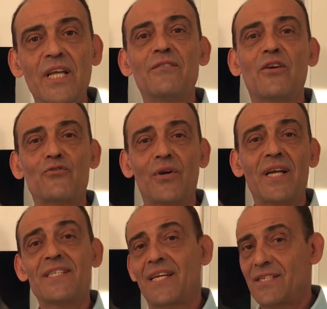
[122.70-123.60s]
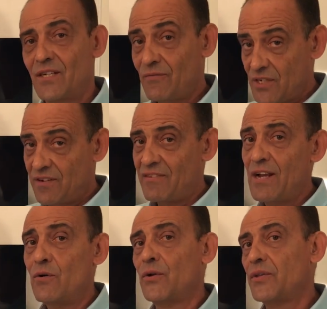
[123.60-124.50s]
dentro da sua organização, você
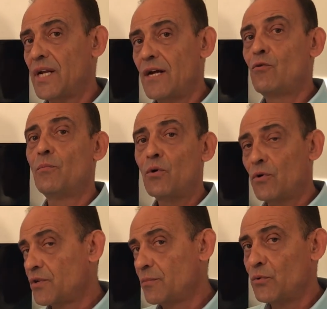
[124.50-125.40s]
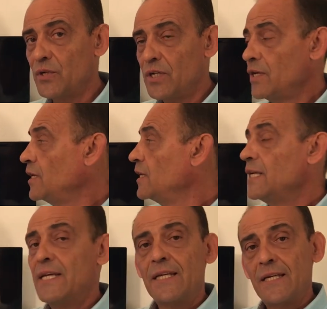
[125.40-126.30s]
vai encontrar como contribuir
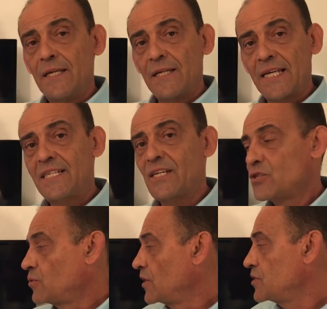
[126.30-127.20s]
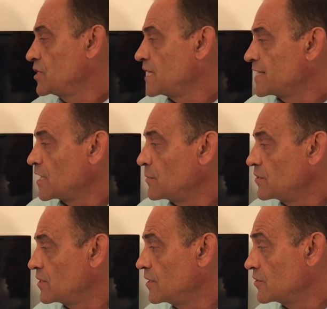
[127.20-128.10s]
nas questões de
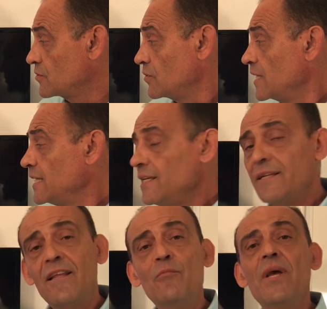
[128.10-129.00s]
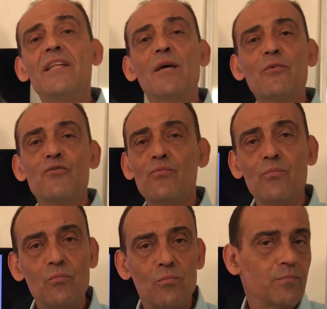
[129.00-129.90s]
gerenciamento de risco. E também demos
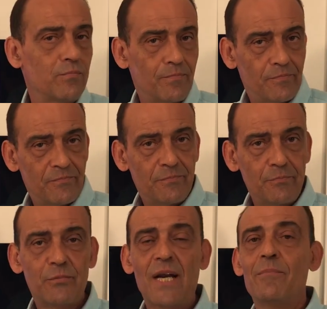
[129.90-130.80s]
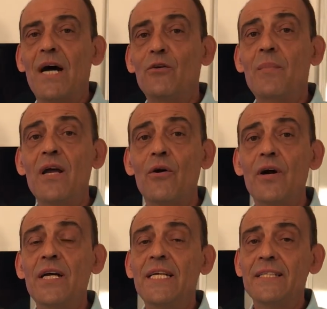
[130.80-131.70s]
um trabalho
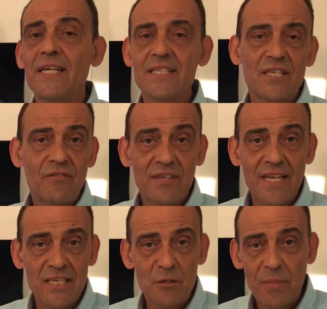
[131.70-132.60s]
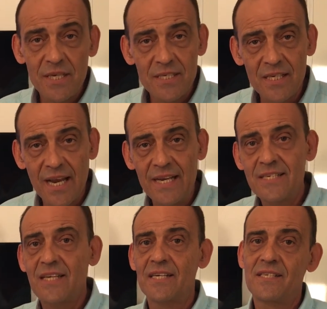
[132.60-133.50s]
maior nas atividades
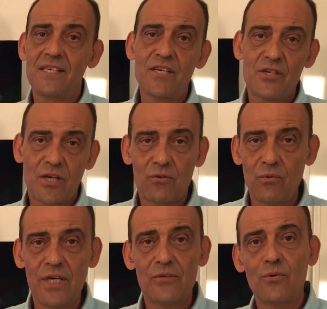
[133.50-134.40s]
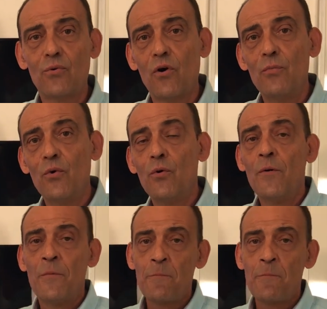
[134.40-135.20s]
periciais, quer seja atuando como